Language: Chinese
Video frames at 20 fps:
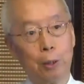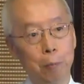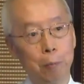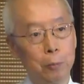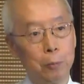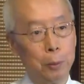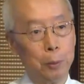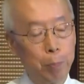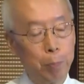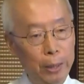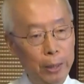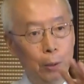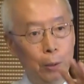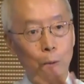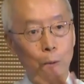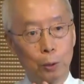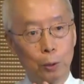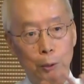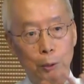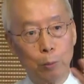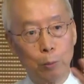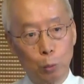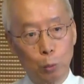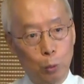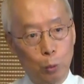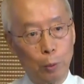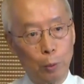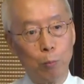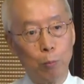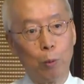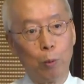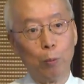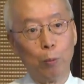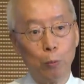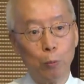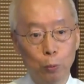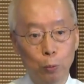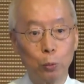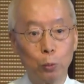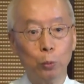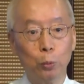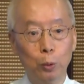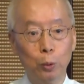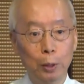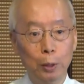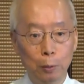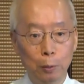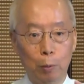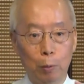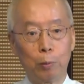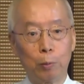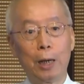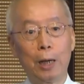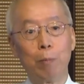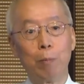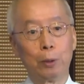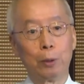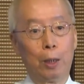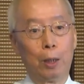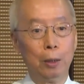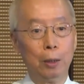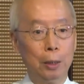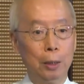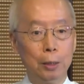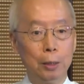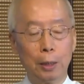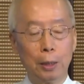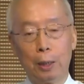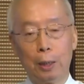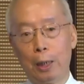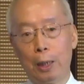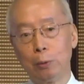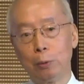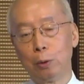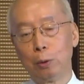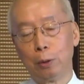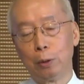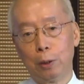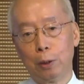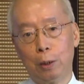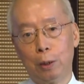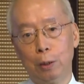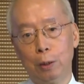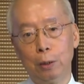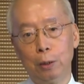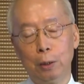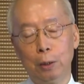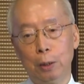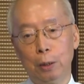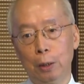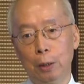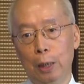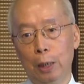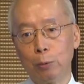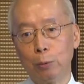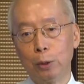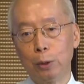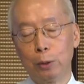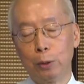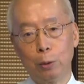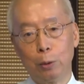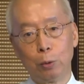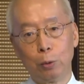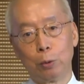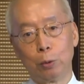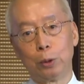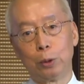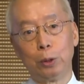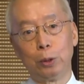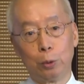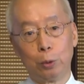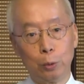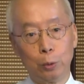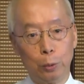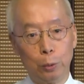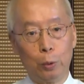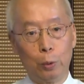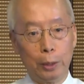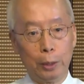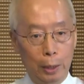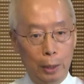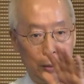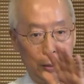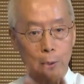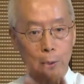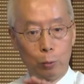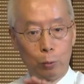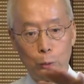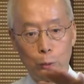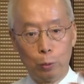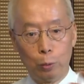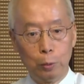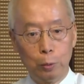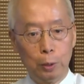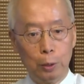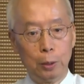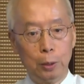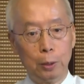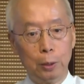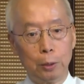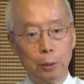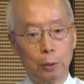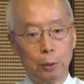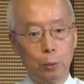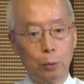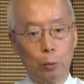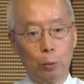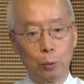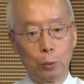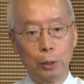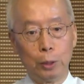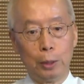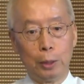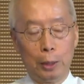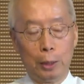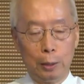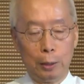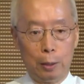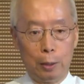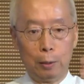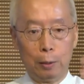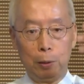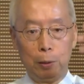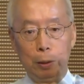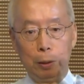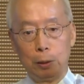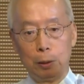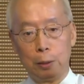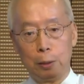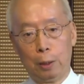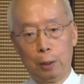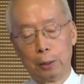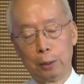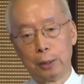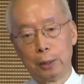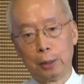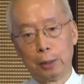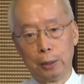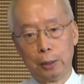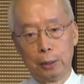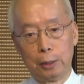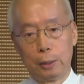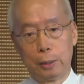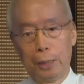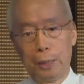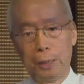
其背后有这么多人默默付出，我们看不到。像安啊安顺师兄就其中一位，还有很多师兄姐啊，好上人的带领